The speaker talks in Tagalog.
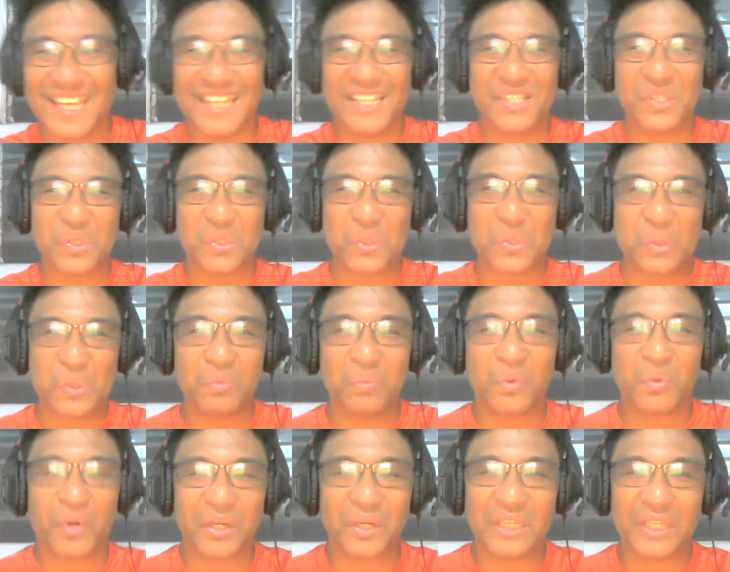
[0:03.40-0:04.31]
Hey, so
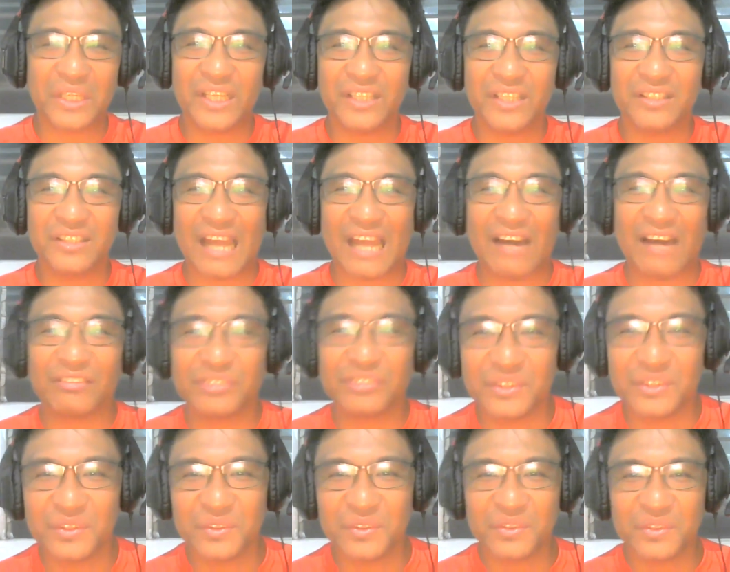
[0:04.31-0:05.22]
good morning, good
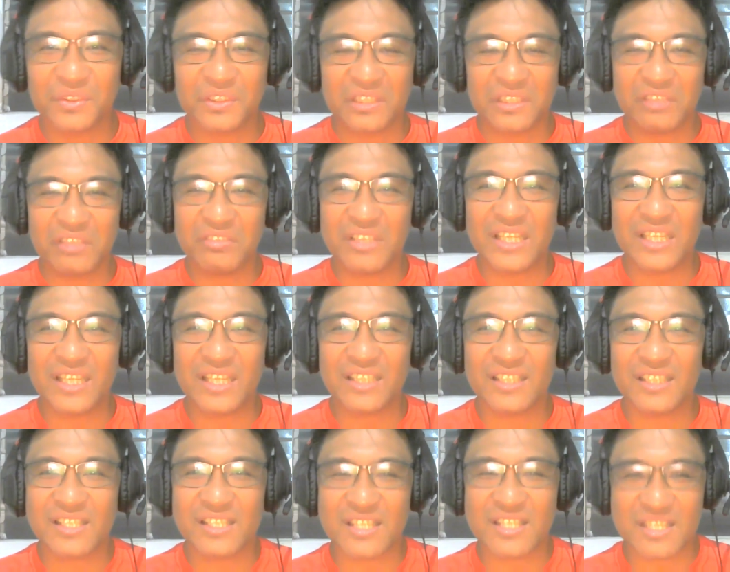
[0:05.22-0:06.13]
afternoon, good
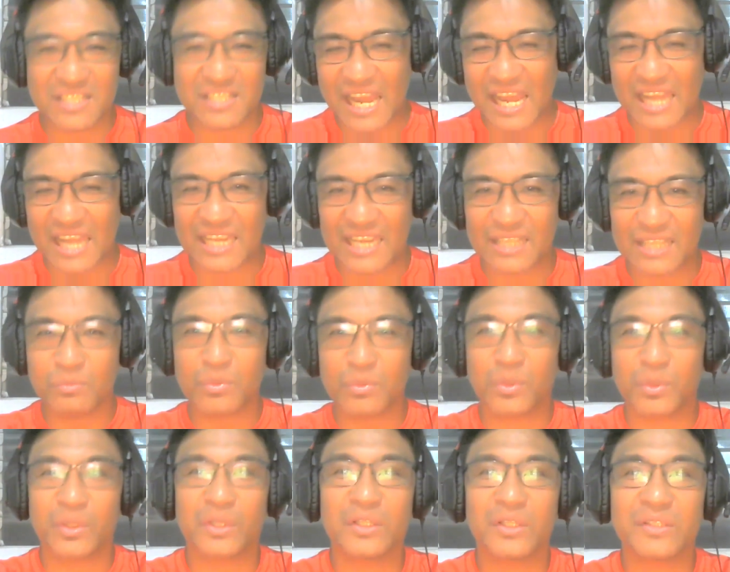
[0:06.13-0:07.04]
evening. This is
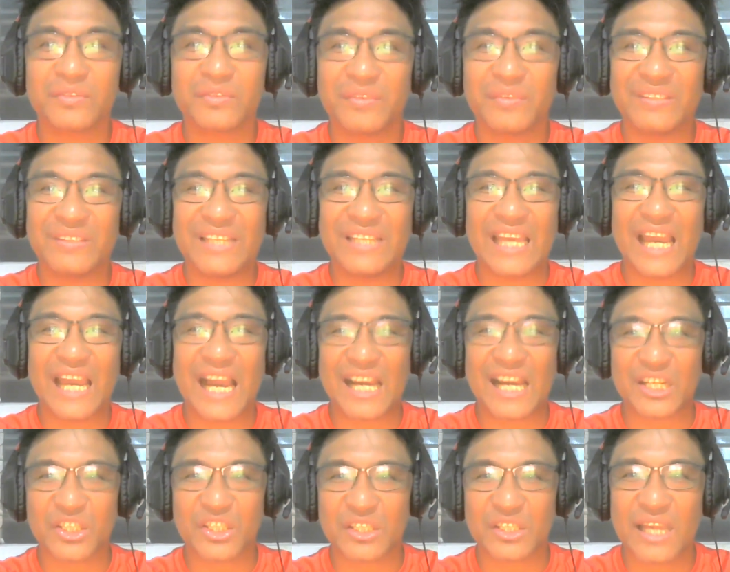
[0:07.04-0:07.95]
Alan Burgos from
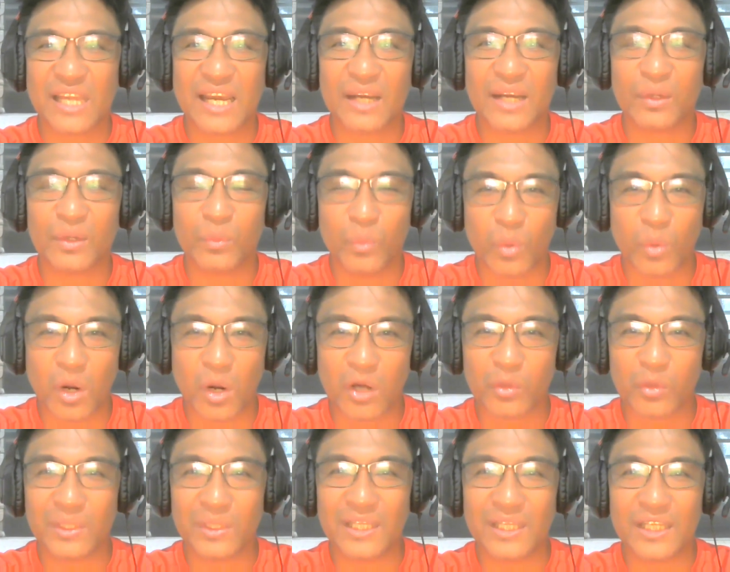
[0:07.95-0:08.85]
hashtag
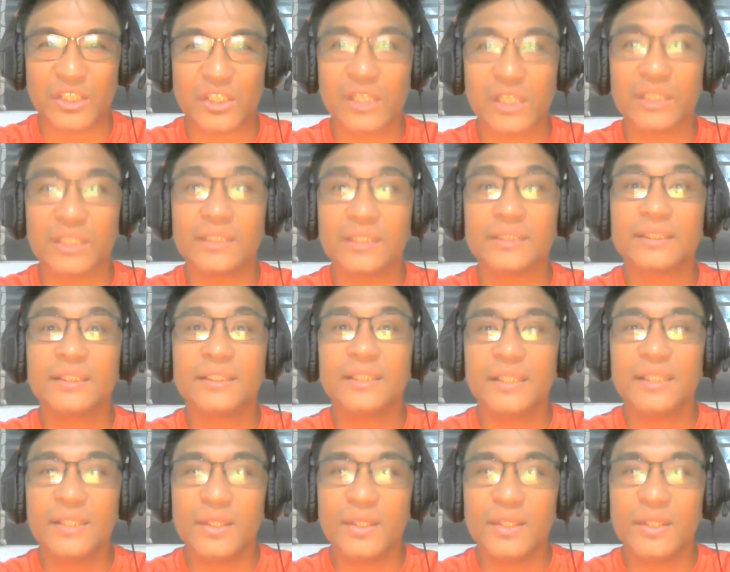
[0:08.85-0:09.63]
Walk with Lanchano.